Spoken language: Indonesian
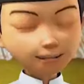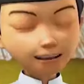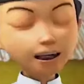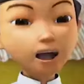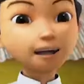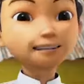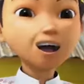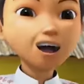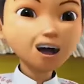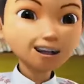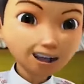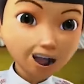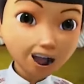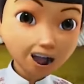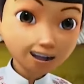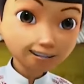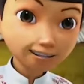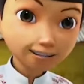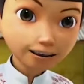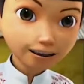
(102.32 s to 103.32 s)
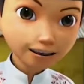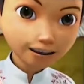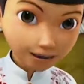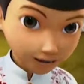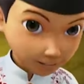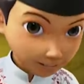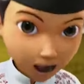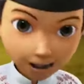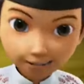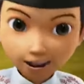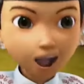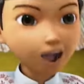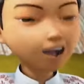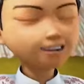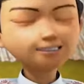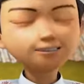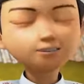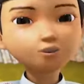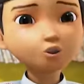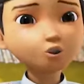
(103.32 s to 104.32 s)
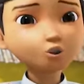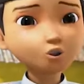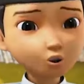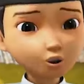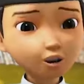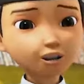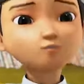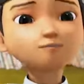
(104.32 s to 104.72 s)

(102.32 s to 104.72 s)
Tenang aja, Den. Nggak sakit kok.